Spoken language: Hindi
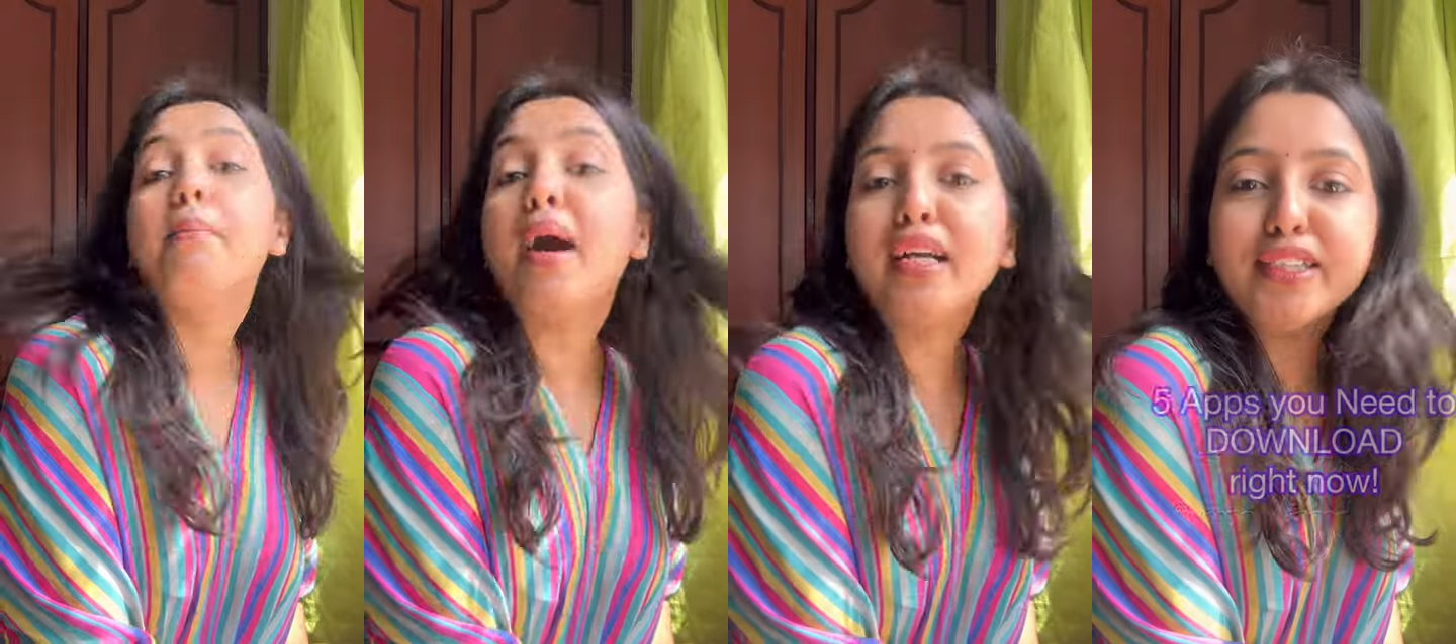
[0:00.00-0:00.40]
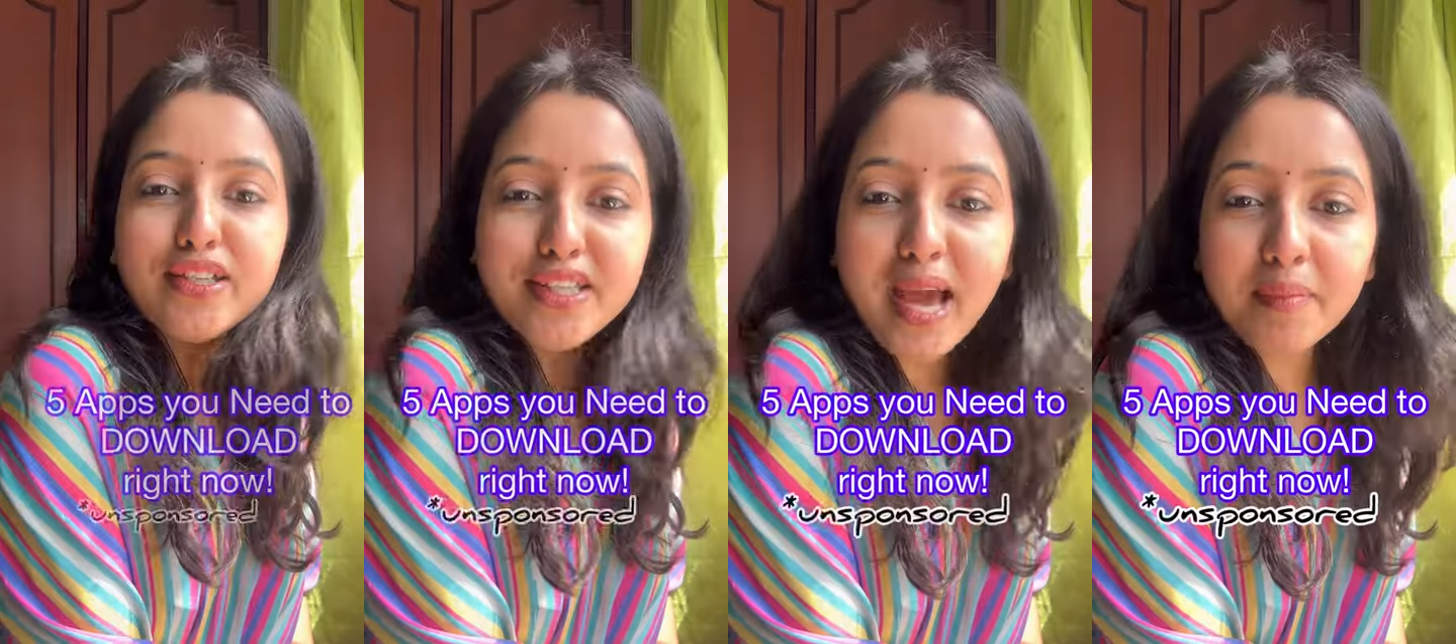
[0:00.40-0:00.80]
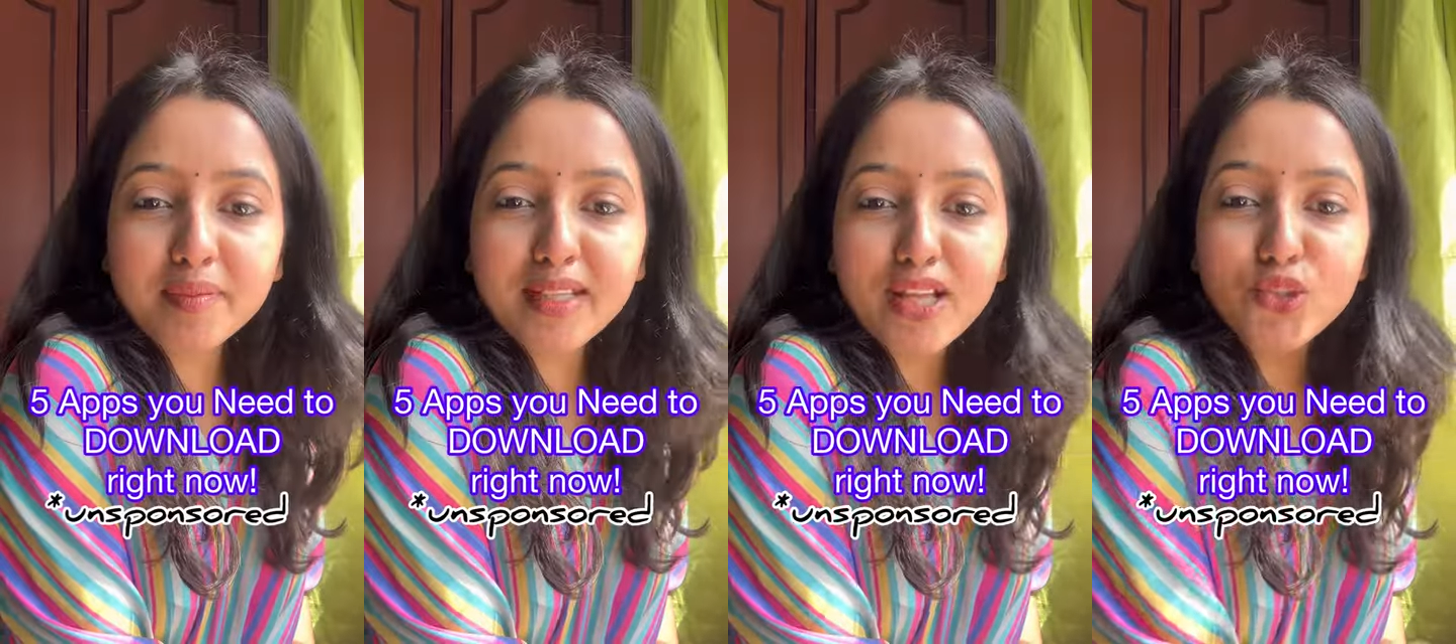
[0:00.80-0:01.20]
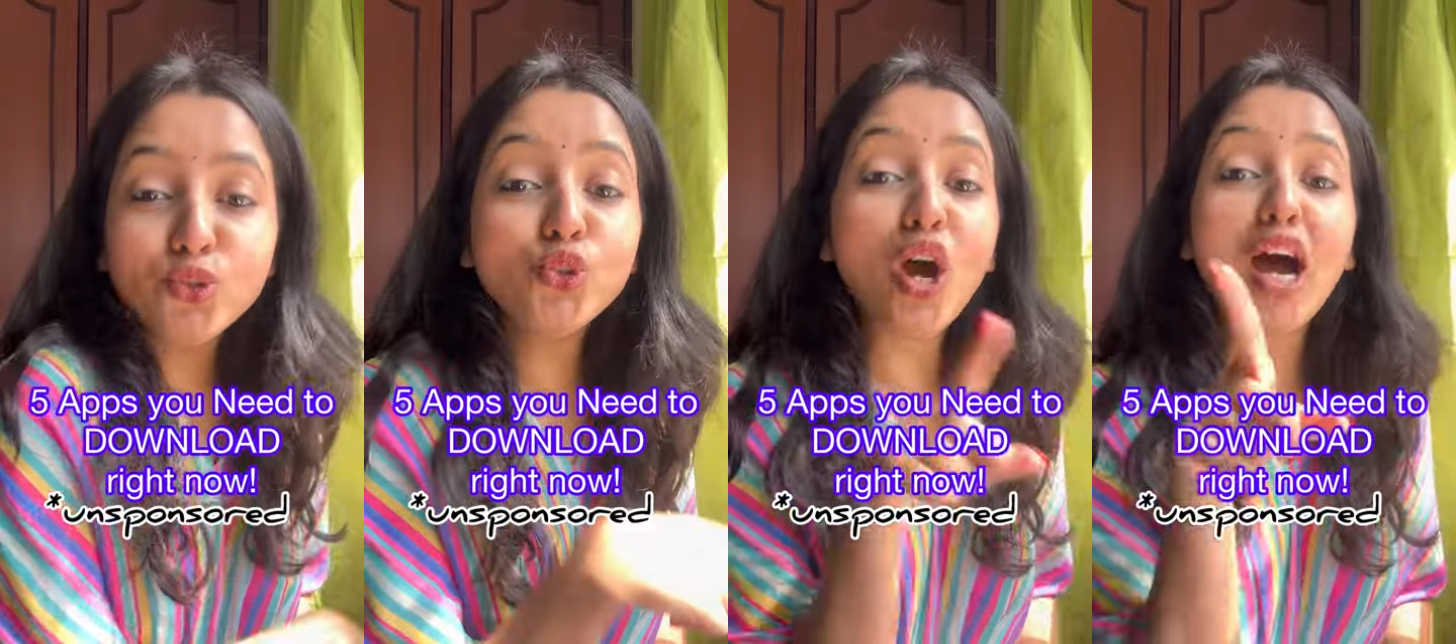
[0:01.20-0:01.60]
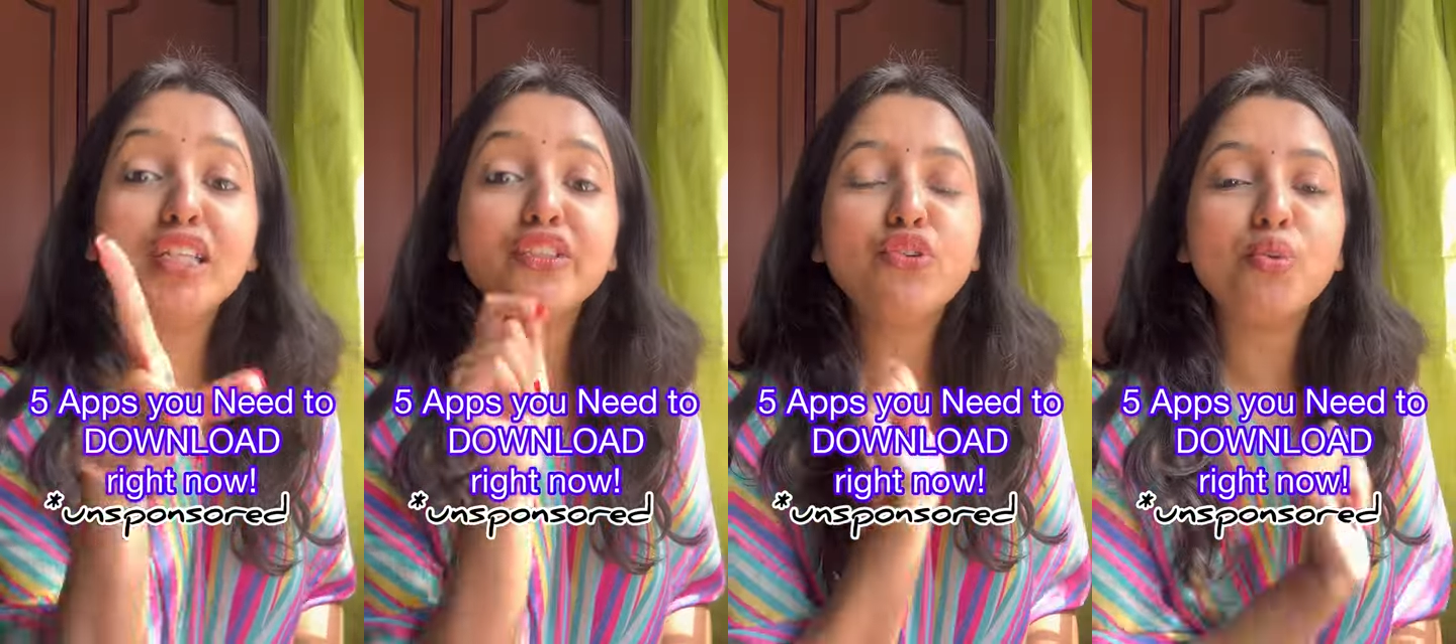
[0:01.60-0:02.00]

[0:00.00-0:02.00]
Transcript: पांच ऐसी एप्स बताती हूँ जो आज ही